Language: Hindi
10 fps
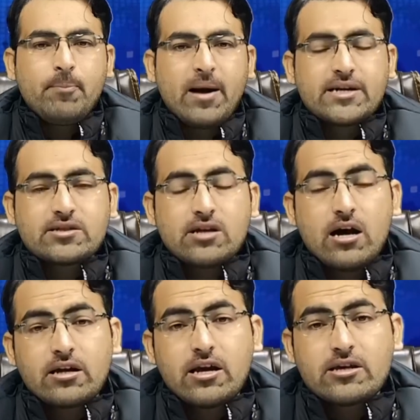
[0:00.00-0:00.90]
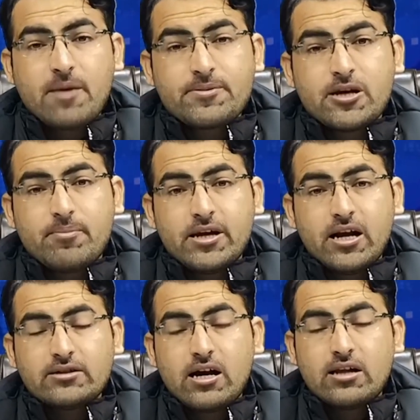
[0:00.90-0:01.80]
पाकिस्तान की सबसे बड़ी
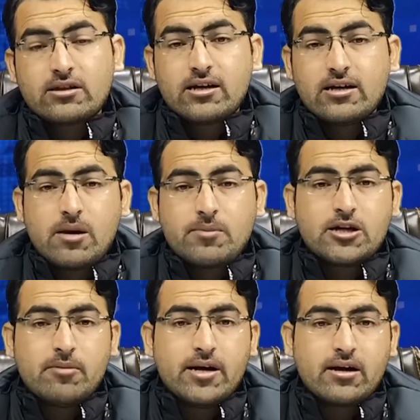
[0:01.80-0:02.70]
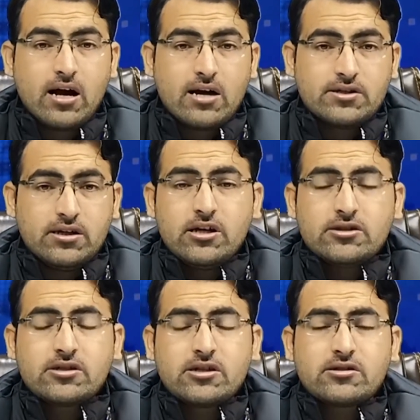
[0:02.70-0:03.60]
अदालत के सबसे बड़े काजी
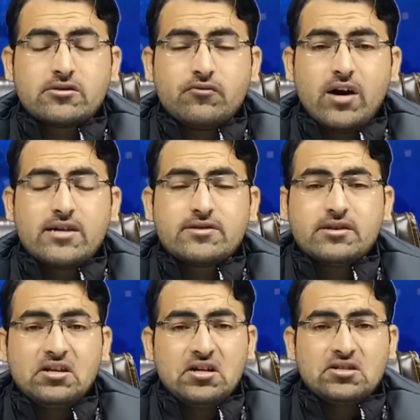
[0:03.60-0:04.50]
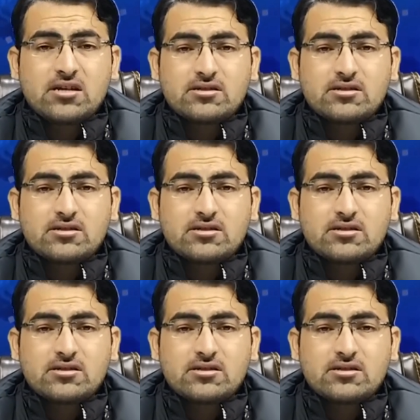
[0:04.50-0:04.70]
जस्टिस फायज ईसा